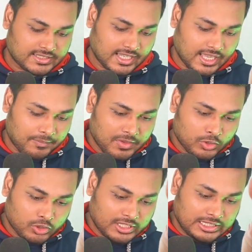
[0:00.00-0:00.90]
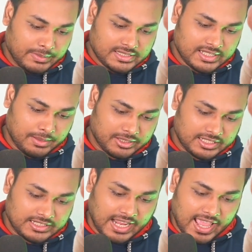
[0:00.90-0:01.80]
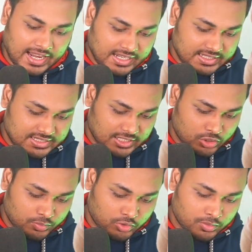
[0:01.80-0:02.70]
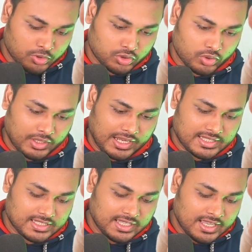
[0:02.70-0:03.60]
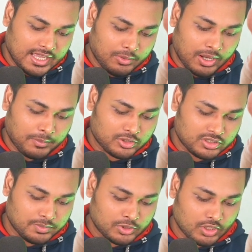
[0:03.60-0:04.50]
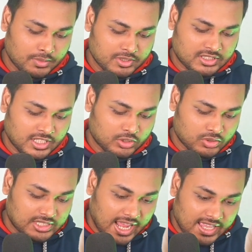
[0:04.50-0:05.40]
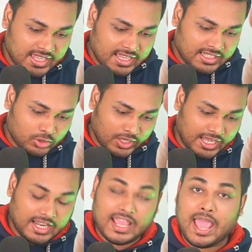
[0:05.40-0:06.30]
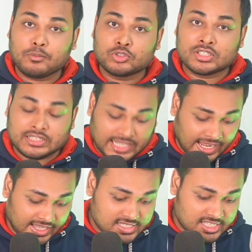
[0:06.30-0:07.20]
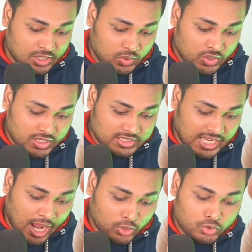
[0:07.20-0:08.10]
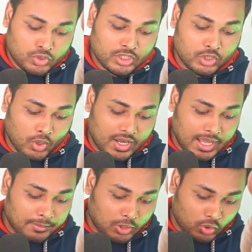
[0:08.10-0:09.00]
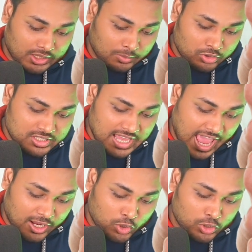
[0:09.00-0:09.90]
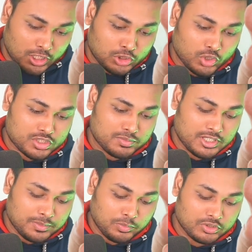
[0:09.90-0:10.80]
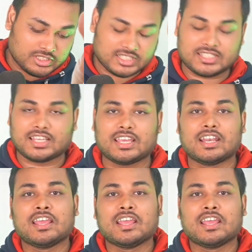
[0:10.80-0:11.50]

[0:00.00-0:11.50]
যায়া তো দেখতে পাচ্ছেন আমাদের ডায়াল লিস্ট কিন্তু পরিবর্তন হয়ে গেছে এবং আমরা যদি ভিতরে বিস্তারিত যাই তো এখানে এমনকি দেখাচ্ছেও যে আউটগোয়িং কলে আমরা কথা বলছি এক ঘন্টা দশ মিনিট পঞ্চাশ সেকেন্ড